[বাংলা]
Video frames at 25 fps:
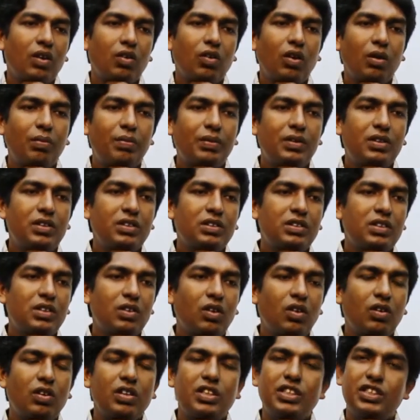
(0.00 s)
গল্পটা হচ্ছে
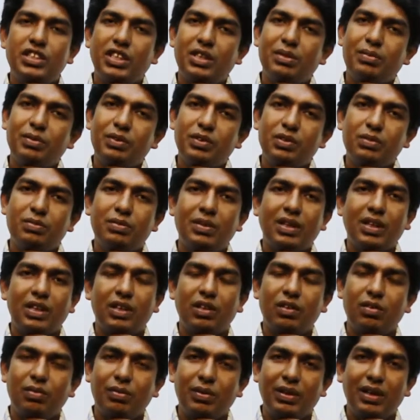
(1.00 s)
ধরো নিষাদ মজুমদারকে
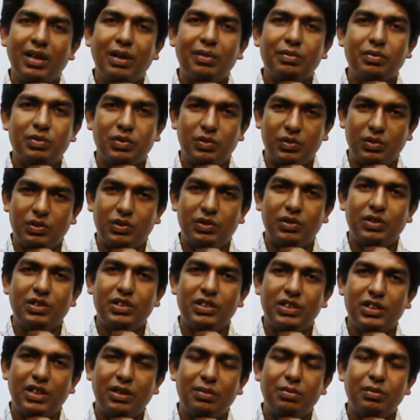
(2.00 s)
তোমরা নাম শুনেছ
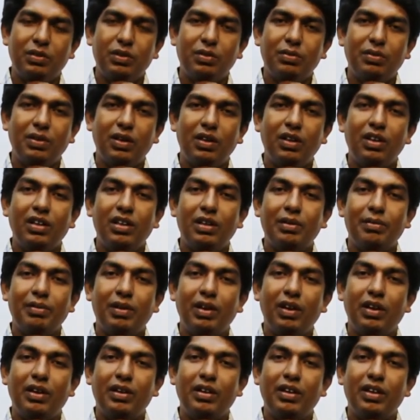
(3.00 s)
নিষাদ মজুমদার হলে
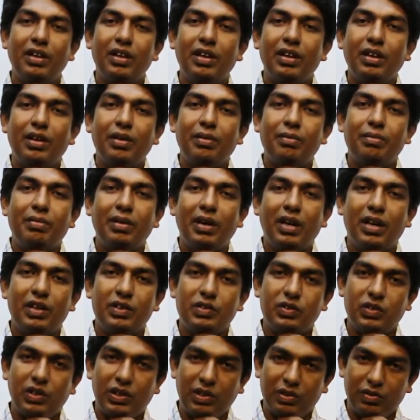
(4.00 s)
হিমালয় পাহাড়
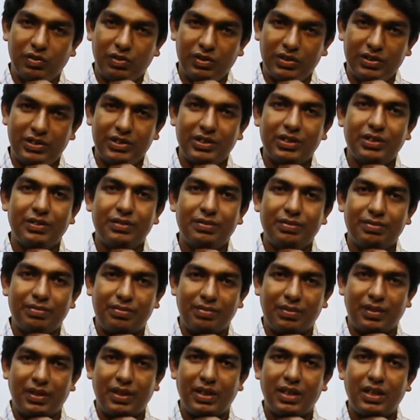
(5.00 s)
জয় করেছে
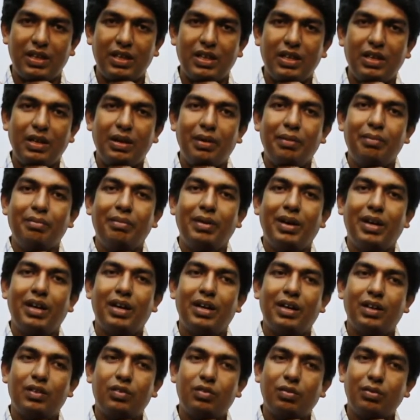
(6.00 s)
বা
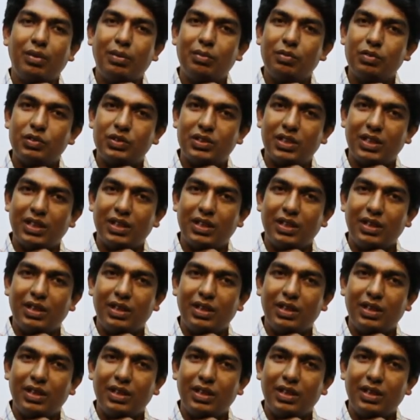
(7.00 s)
তোমরা মুসা